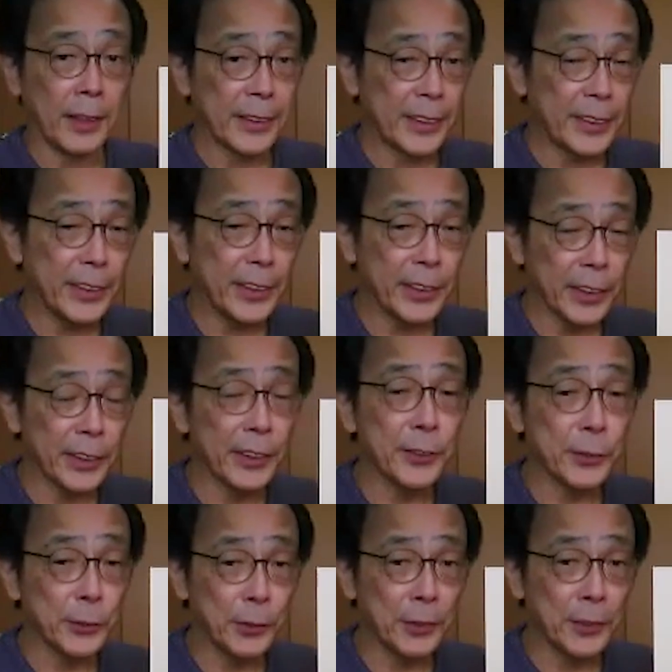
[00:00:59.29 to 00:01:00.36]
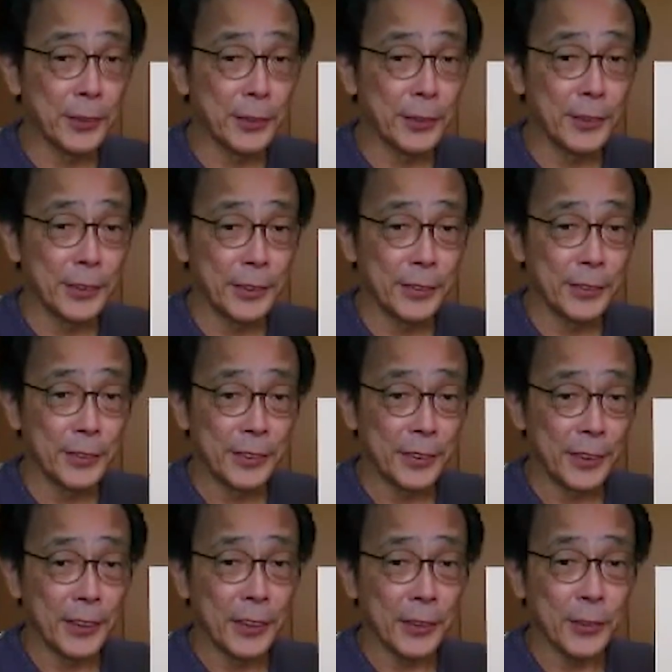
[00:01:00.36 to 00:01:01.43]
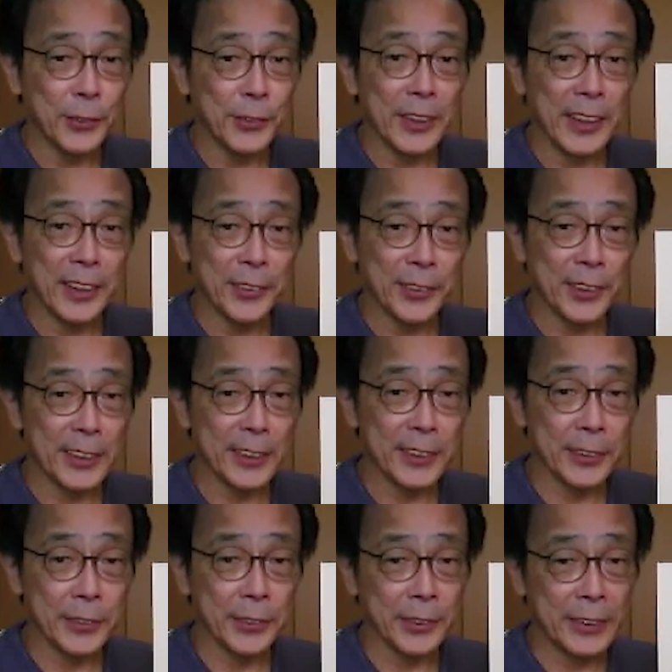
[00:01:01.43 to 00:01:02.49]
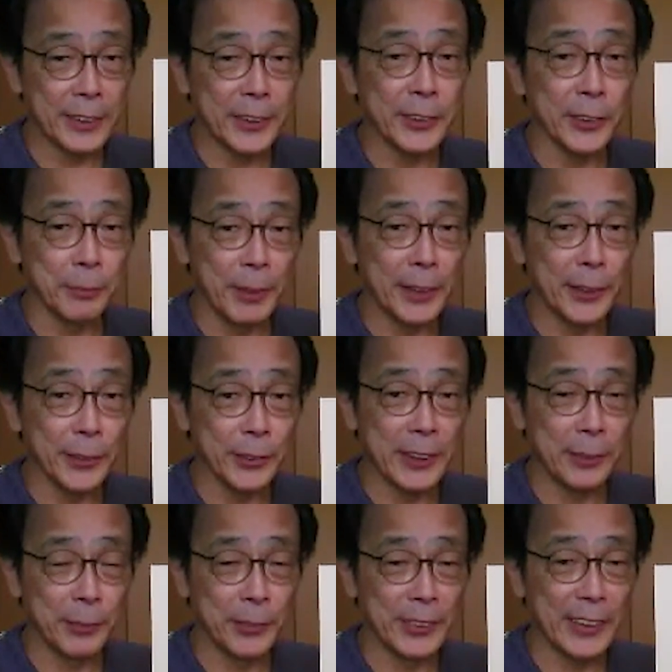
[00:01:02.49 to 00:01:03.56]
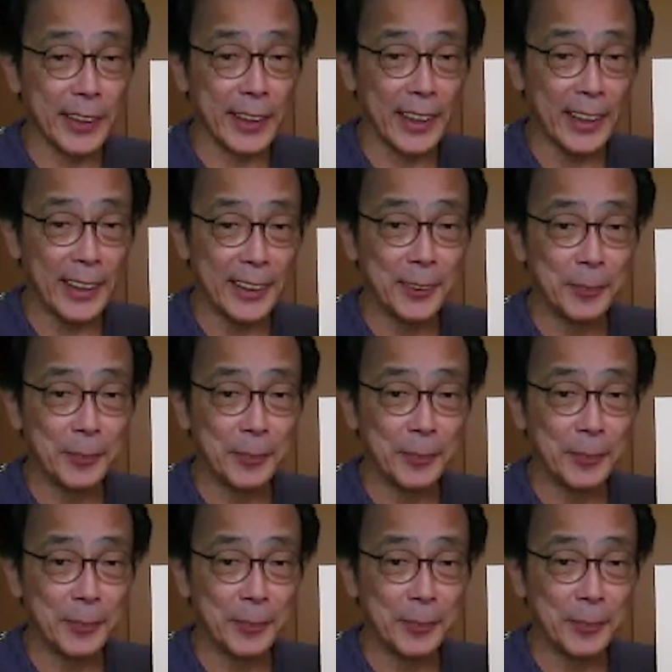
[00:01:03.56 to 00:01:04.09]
いけないでしょこんな絵の歴史を一緒に勉強してみませんか